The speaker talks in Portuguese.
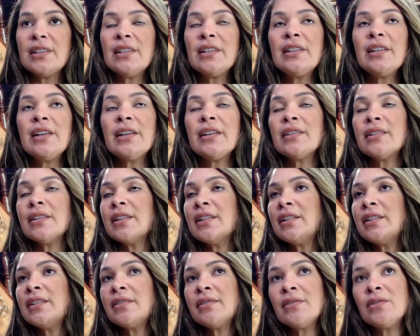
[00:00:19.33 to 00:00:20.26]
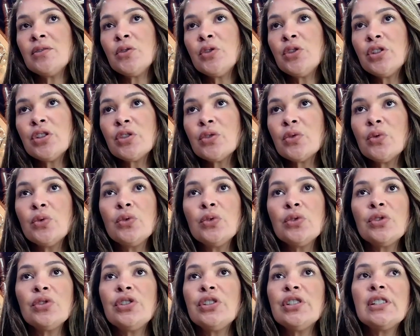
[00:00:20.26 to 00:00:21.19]
Ele, é, ele, no
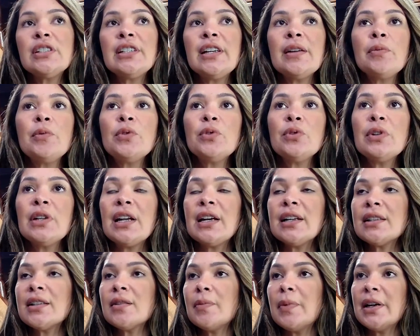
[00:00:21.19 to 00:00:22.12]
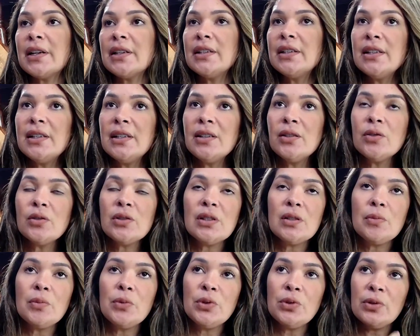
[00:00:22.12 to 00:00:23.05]
discurso, diz que é muito grato a
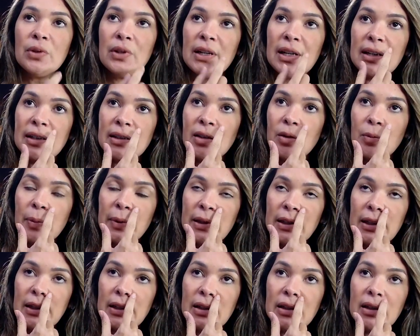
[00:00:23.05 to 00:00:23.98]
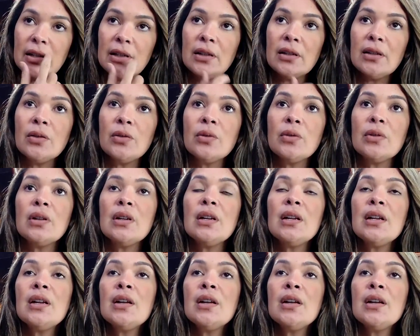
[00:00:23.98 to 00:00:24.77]
Maísa, muito grato ao Petecão,